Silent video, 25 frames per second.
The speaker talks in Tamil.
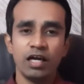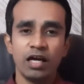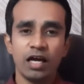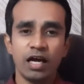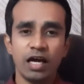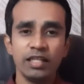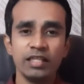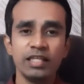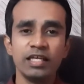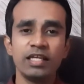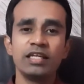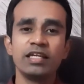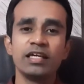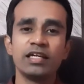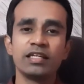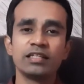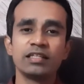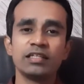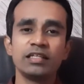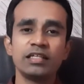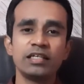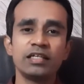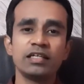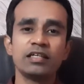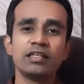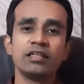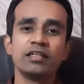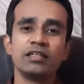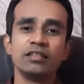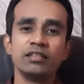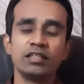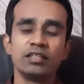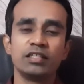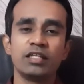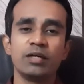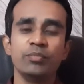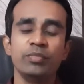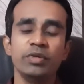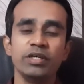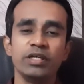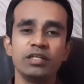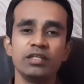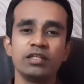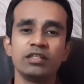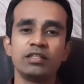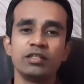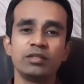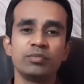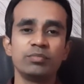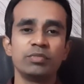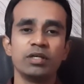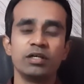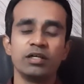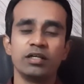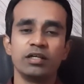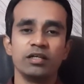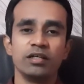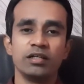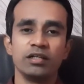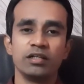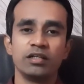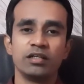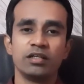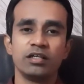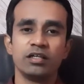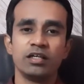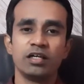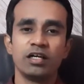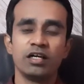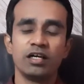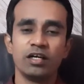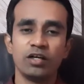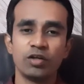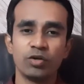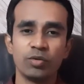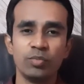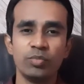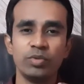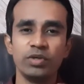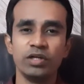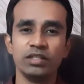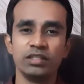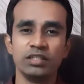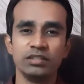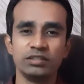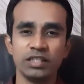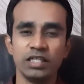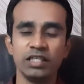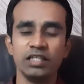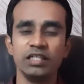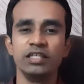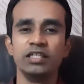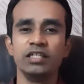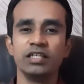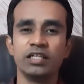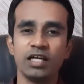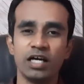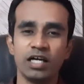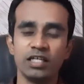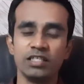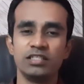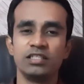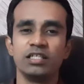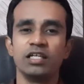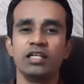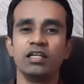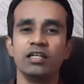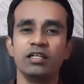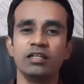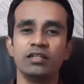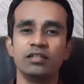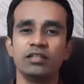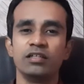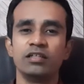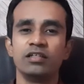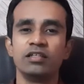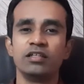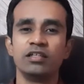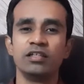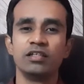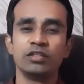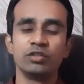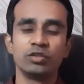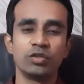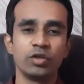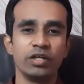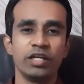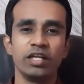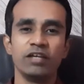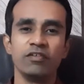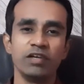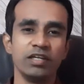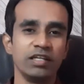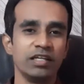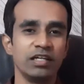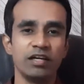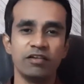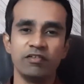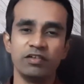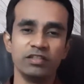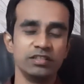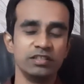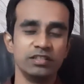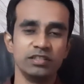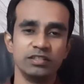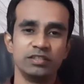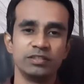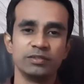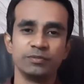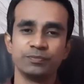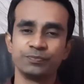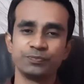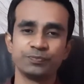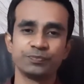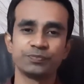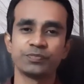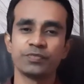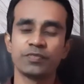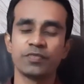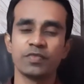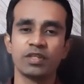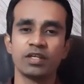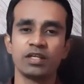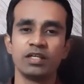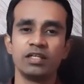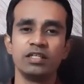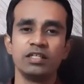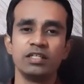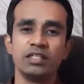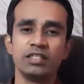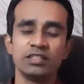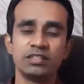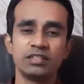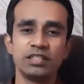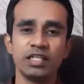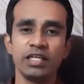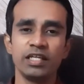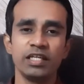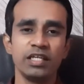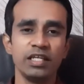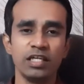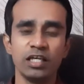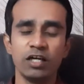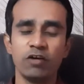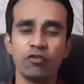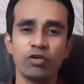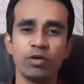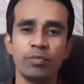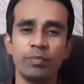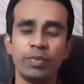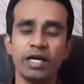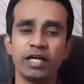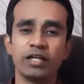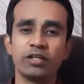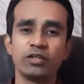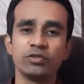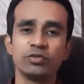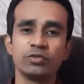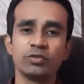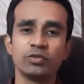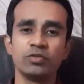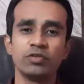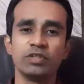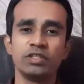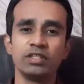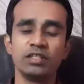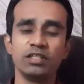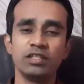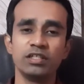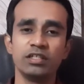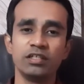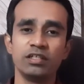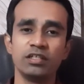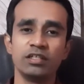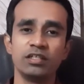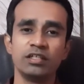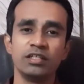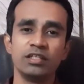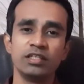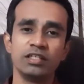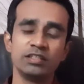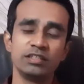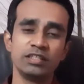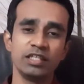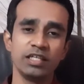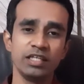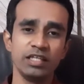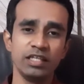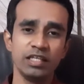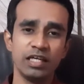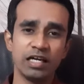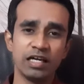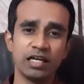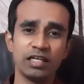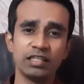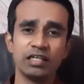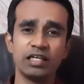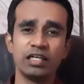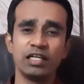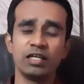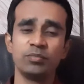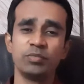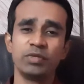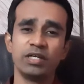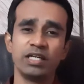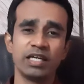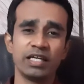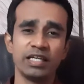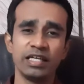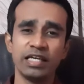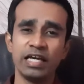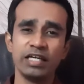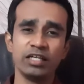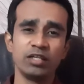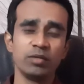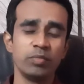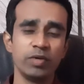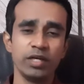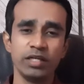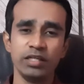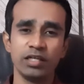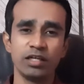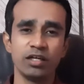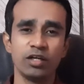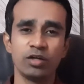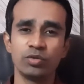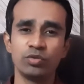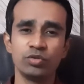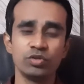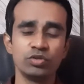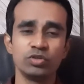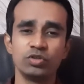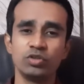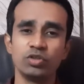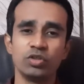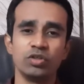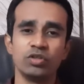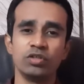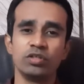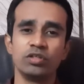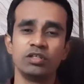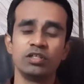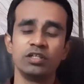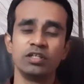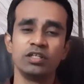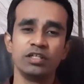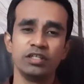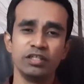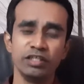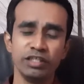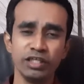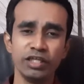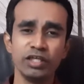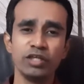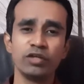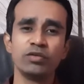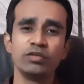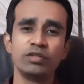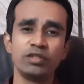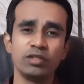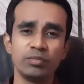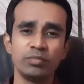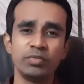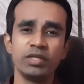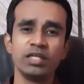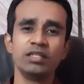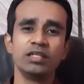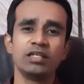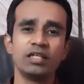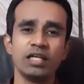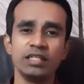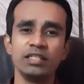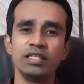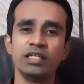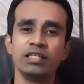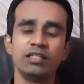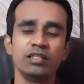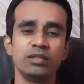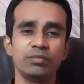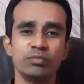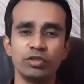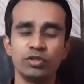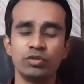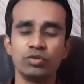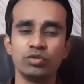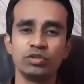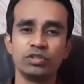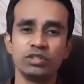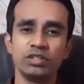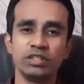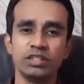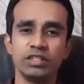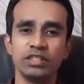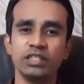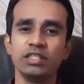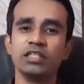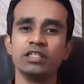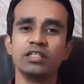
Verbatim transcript: அதே நேரத்தில் இந்த தம்பிக்கு திரும்ப ரொம்ப அந்த சளி காய்ச்சல் தொண்டை வழிலாம் வந்துருச்சு சரி அவங்க பேரண்ட்ஸும் வந்து சரி அங்கே தான் நம்ம நிறைய ஆன்டிபயோட்டிக்லாம் கொடுத்துட்டோம் இங்கேயும் திரும்ப எதுக்கு அதையே திரும்ப கொடுத்துக்கிட்டு